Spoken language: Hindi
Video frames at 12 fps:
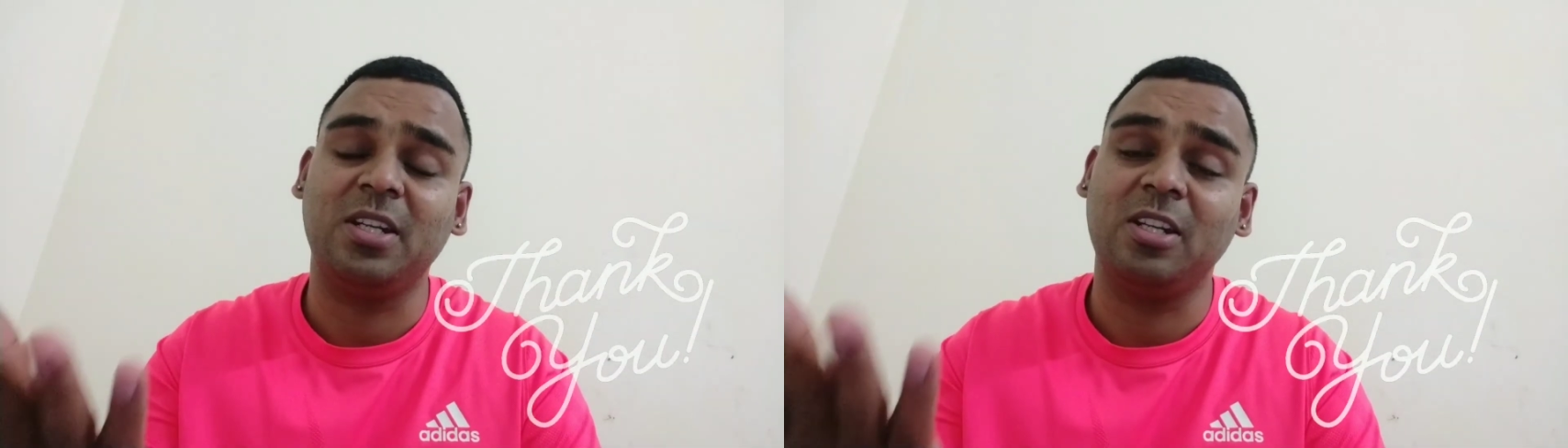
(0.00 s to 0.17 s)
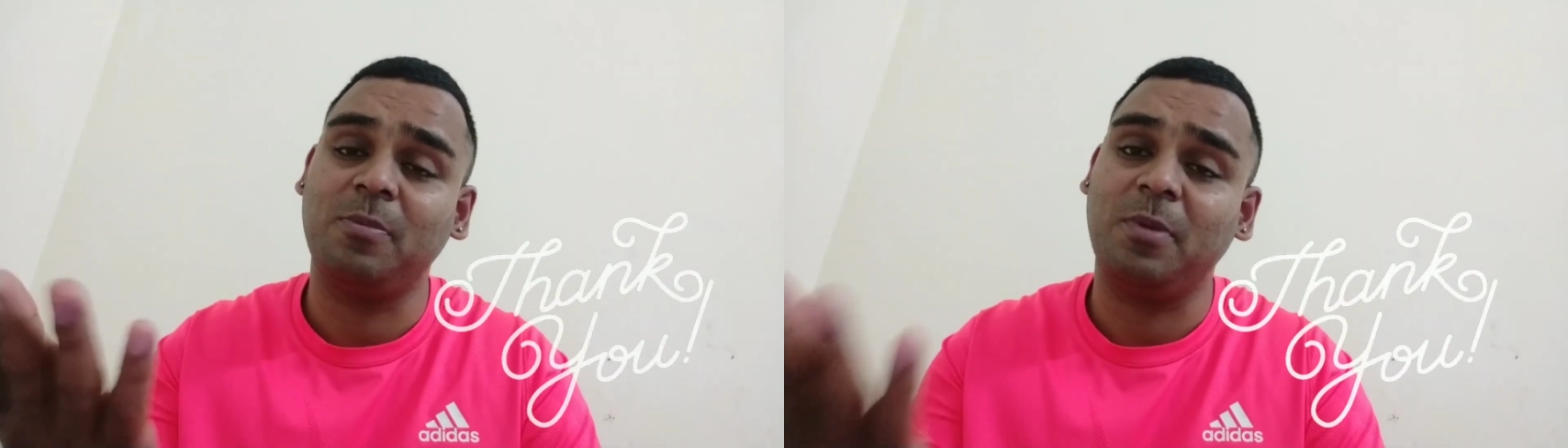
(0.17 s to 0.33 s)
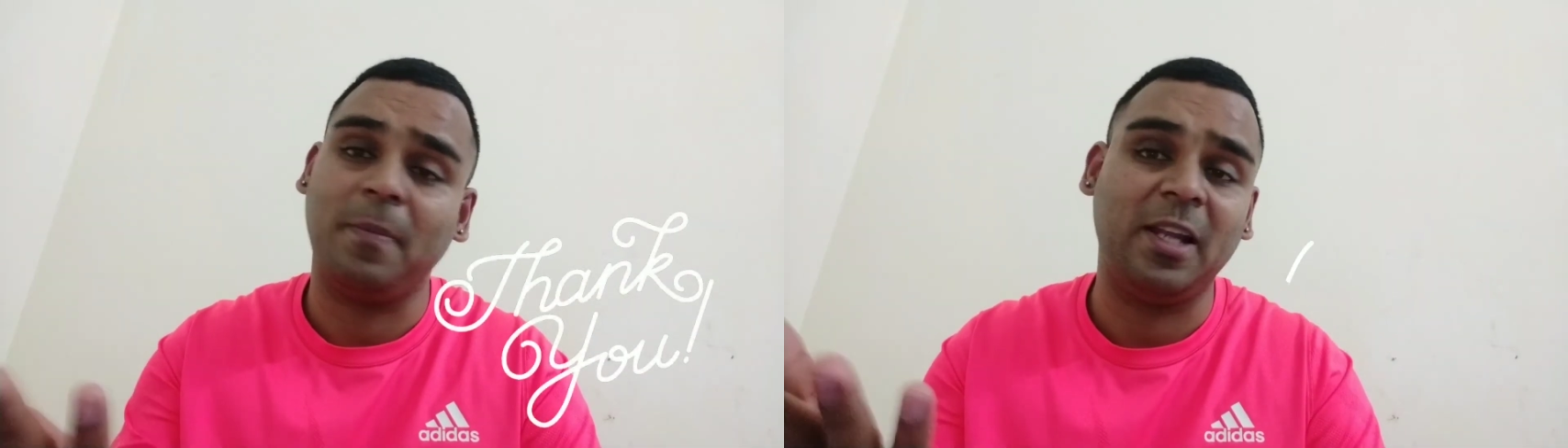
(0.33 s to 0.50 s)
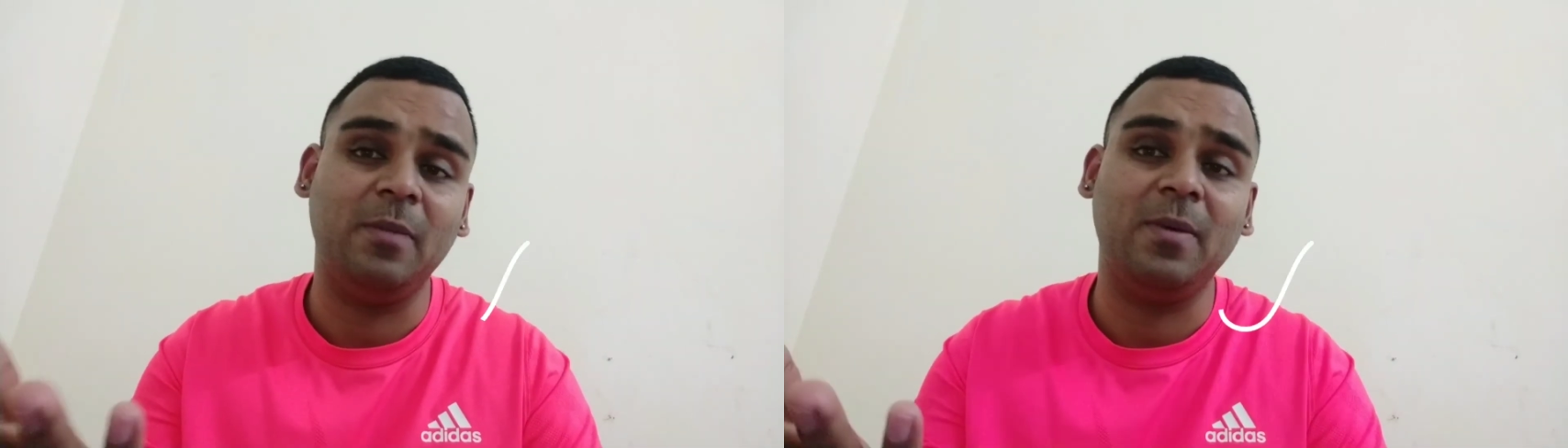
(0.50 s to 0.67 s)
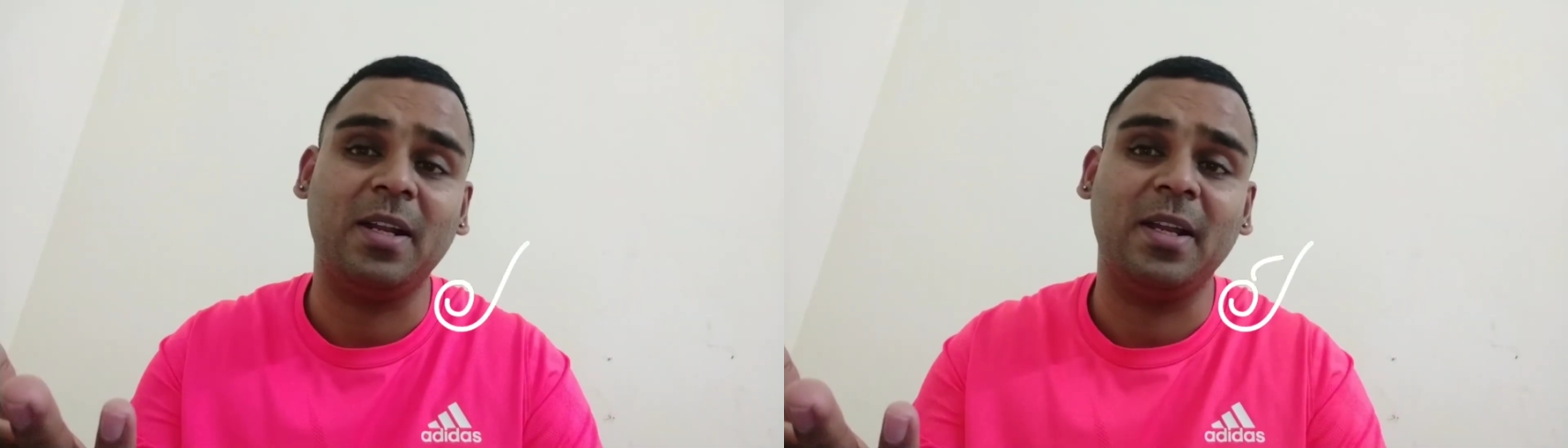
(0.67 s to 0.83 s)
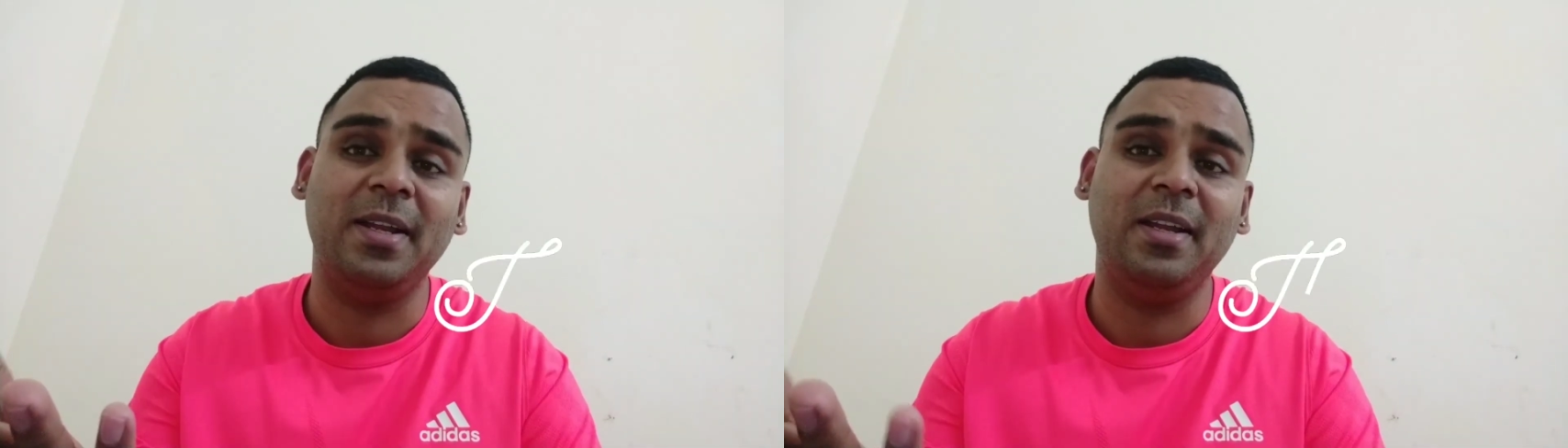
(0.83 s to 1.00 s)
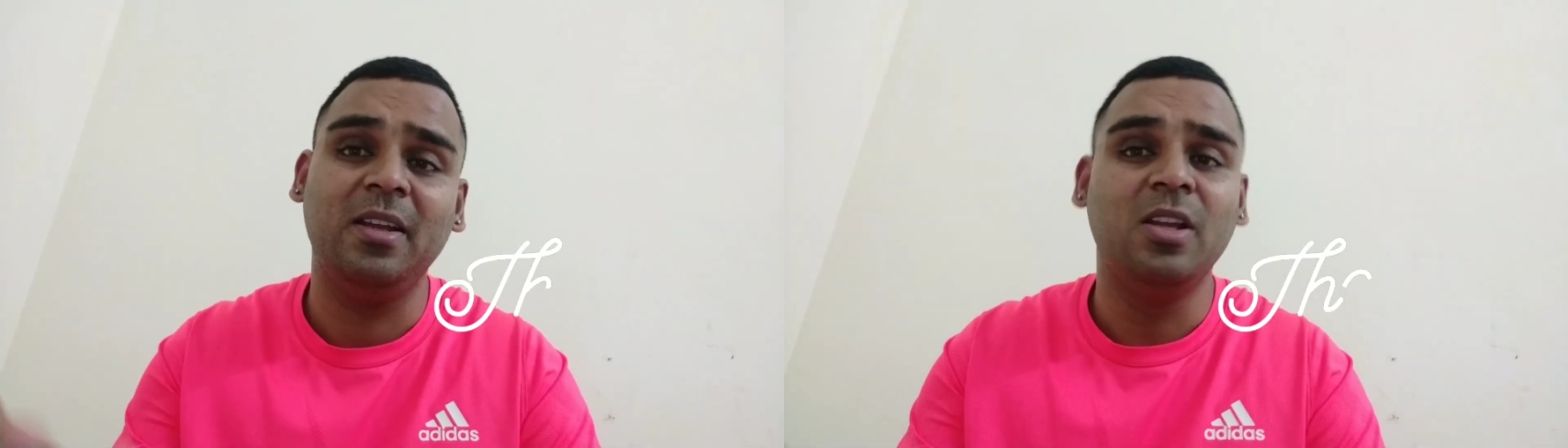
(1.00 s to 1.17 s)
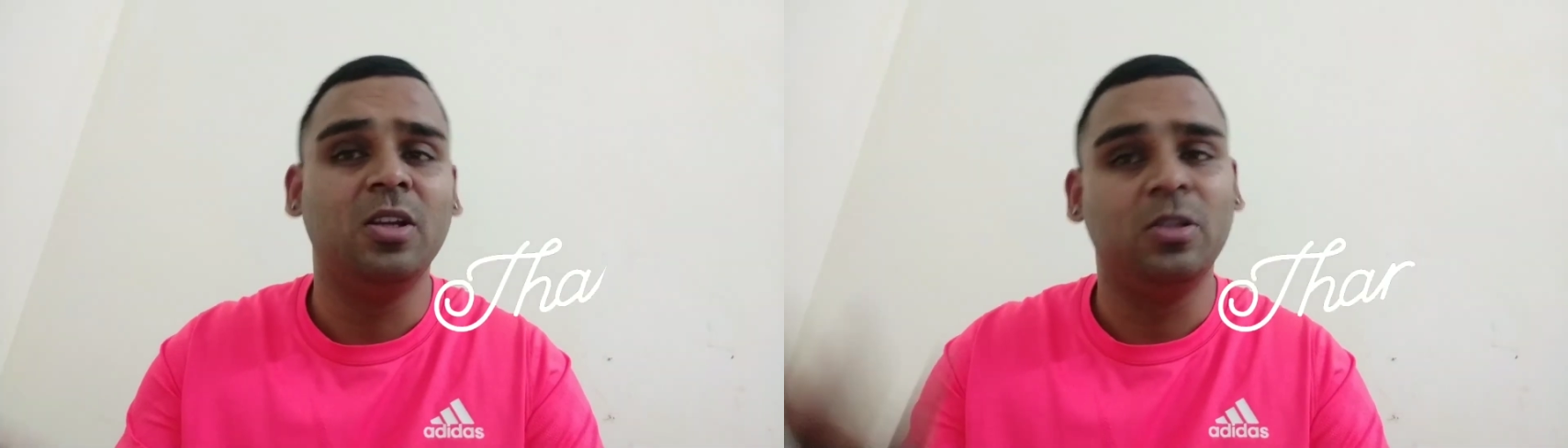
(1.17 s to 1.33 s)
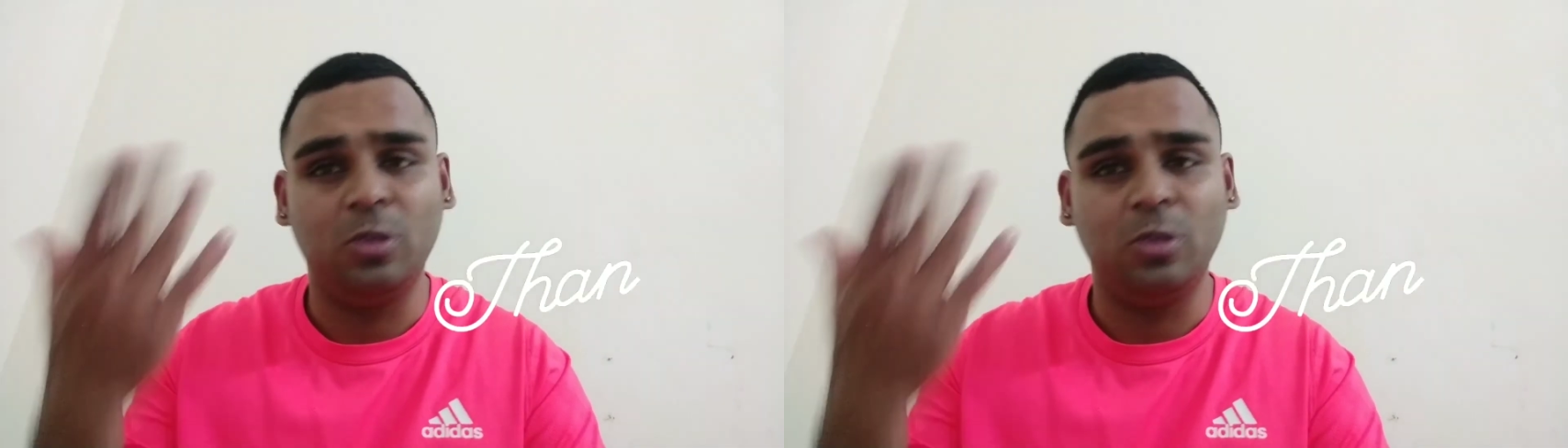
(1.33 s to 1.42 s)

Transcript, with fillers: चैनल पर पहली बार आए हैं